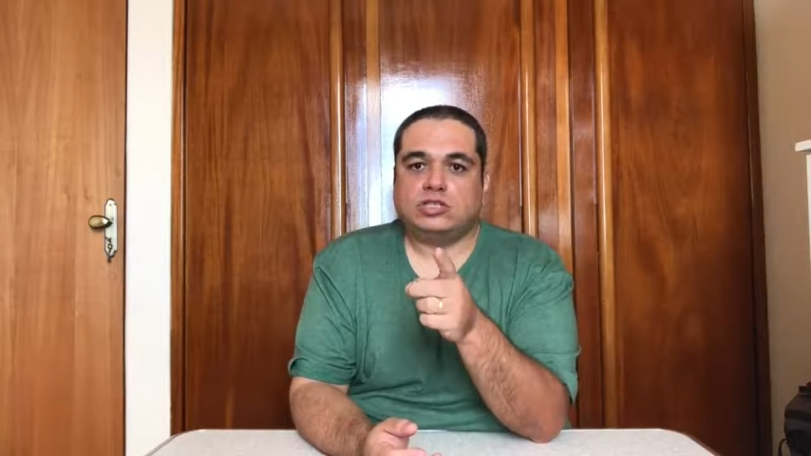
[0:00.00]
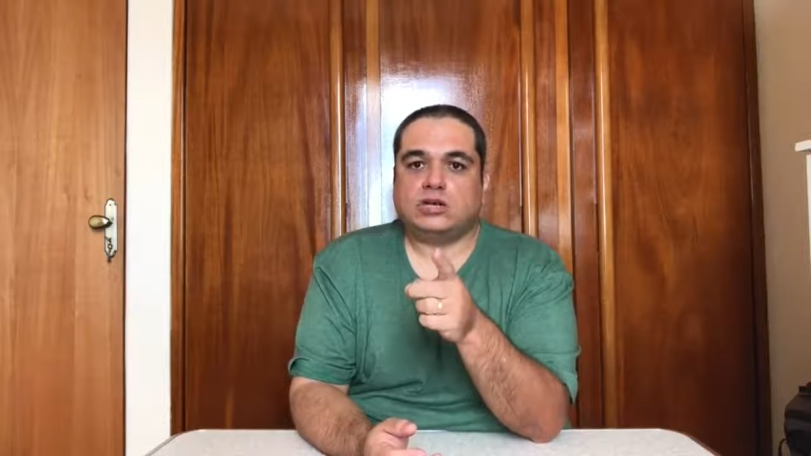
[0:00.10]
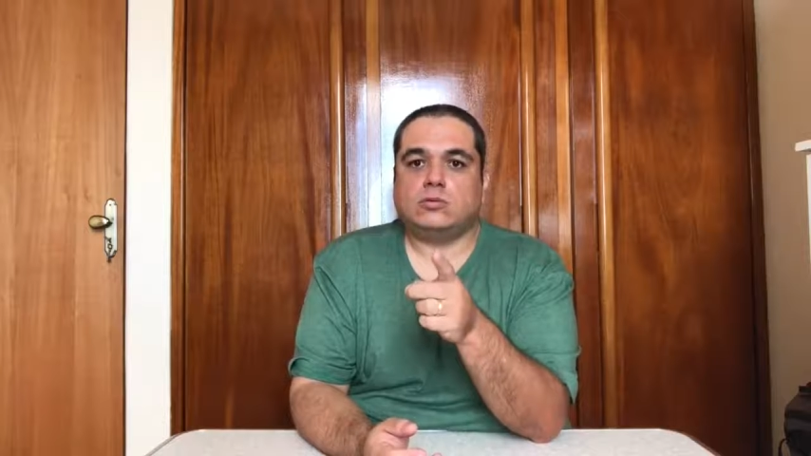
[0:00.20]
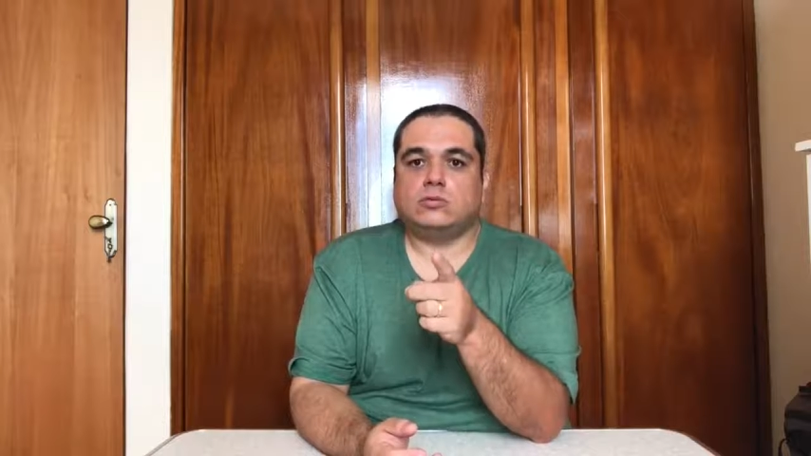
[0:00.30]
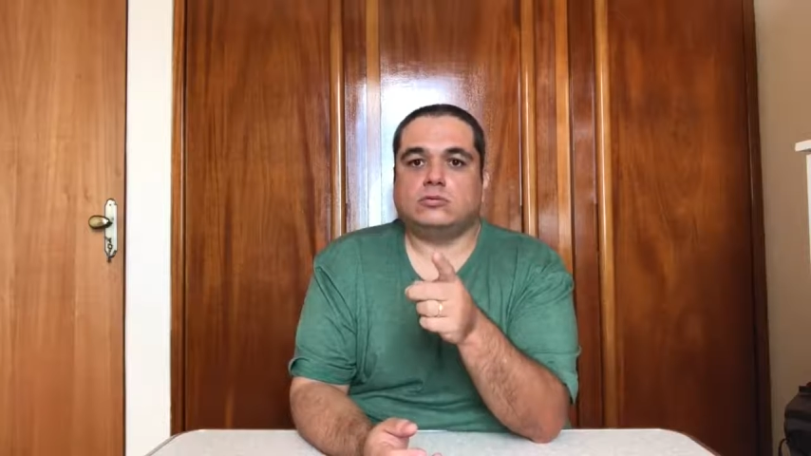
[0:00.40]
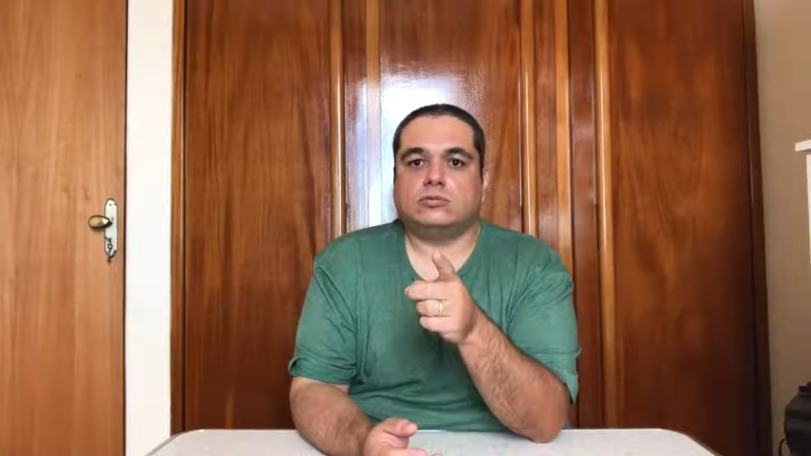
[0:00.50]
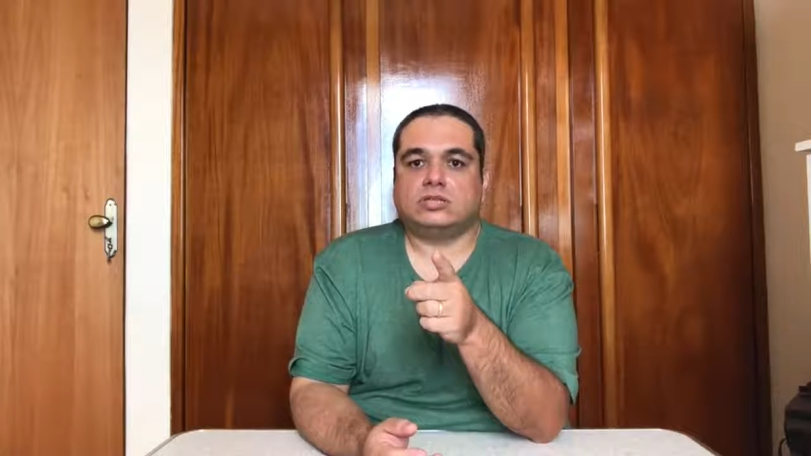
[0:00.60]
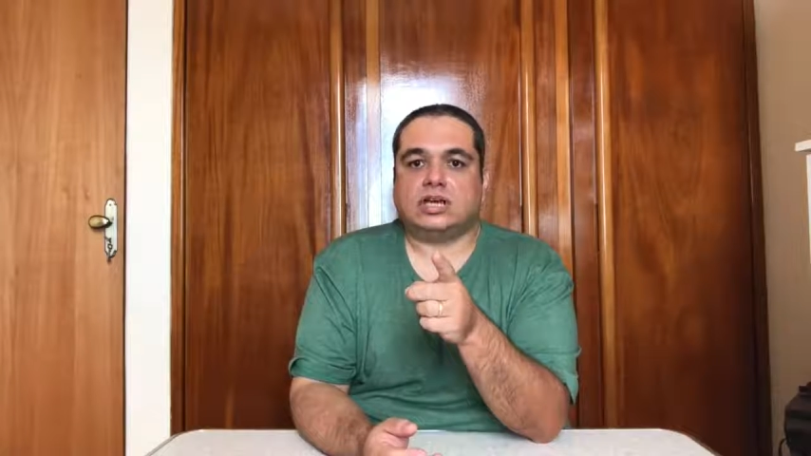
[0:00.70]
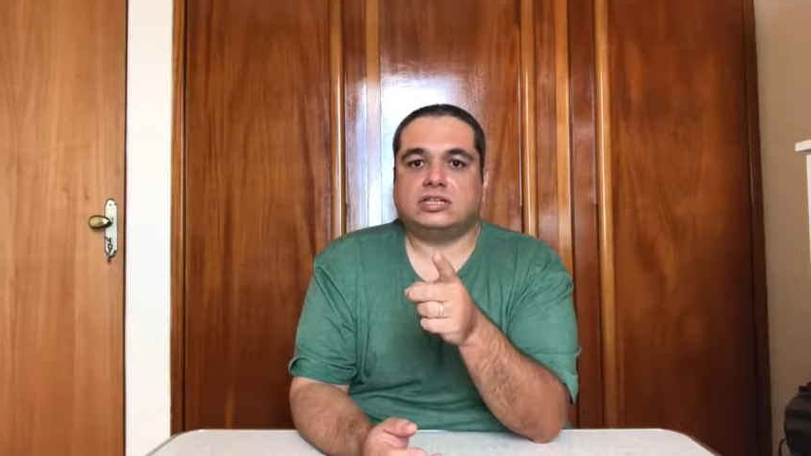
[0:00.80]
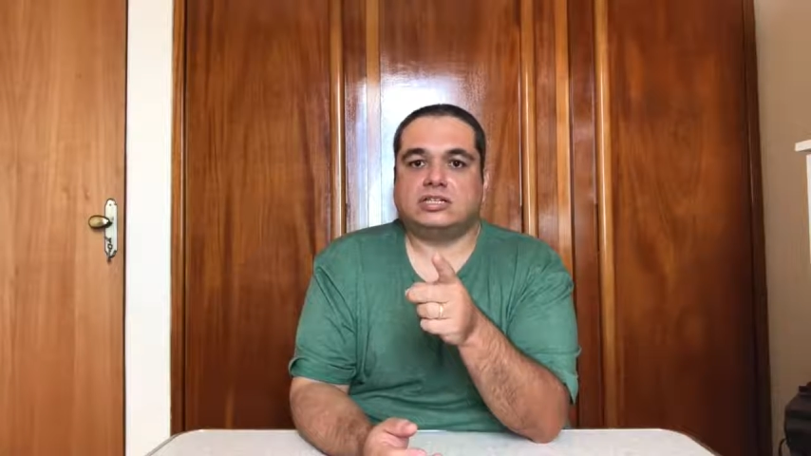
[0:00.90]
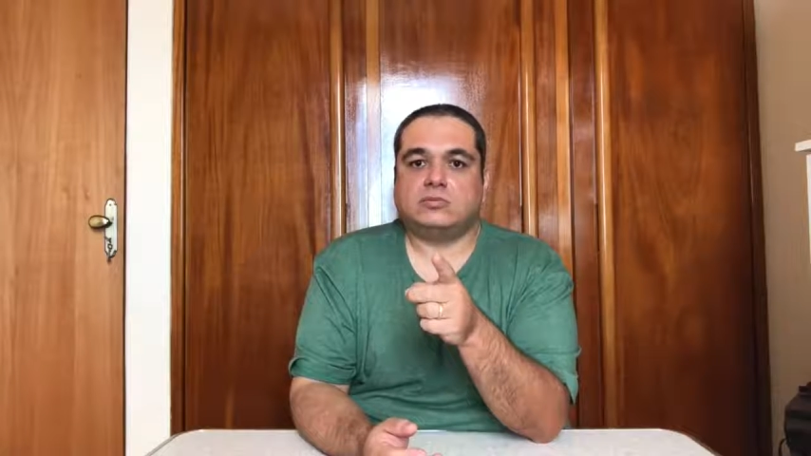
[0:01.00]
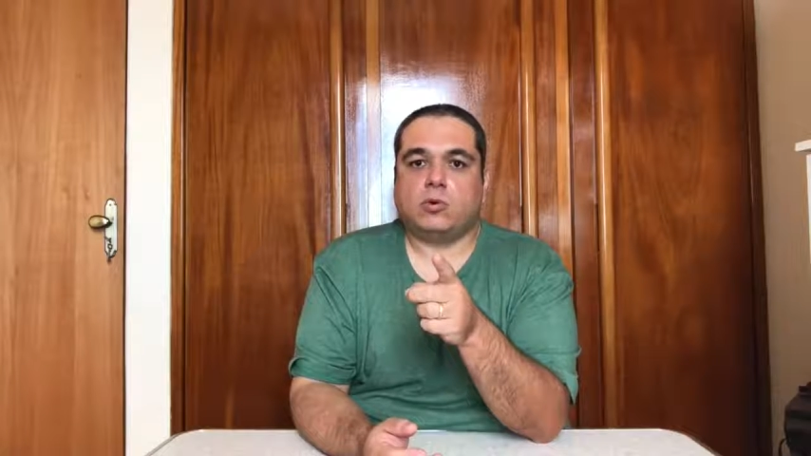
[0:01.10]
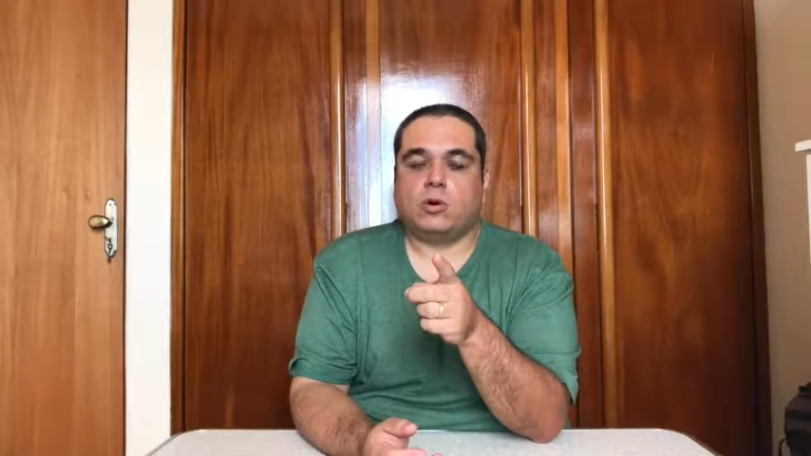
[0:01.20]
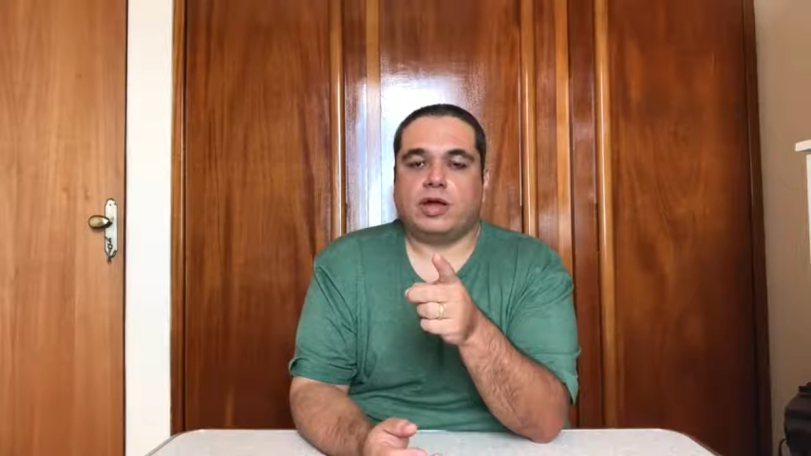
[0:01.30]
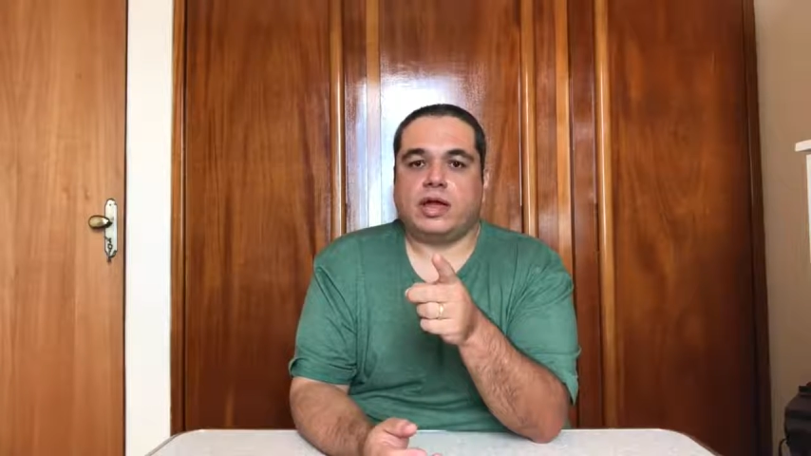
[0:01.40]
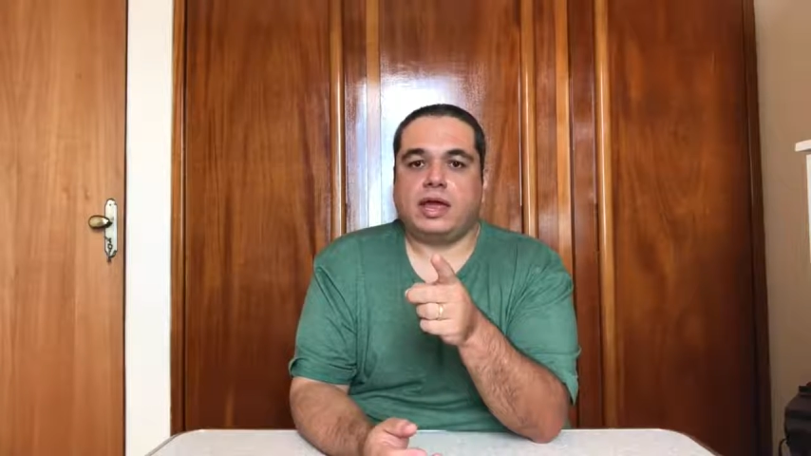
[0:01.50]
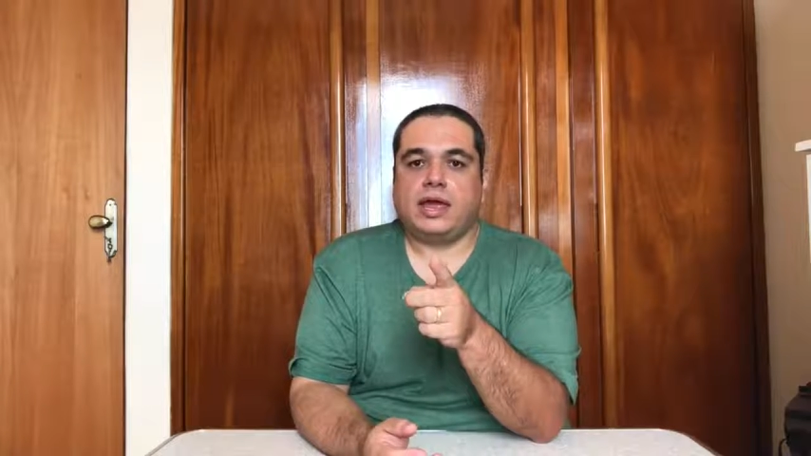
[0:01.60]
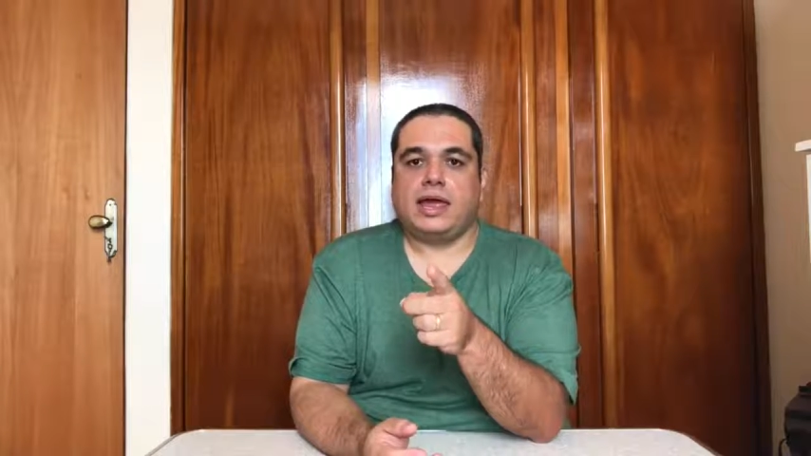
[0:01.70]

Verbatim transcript: segundos antes de morrer,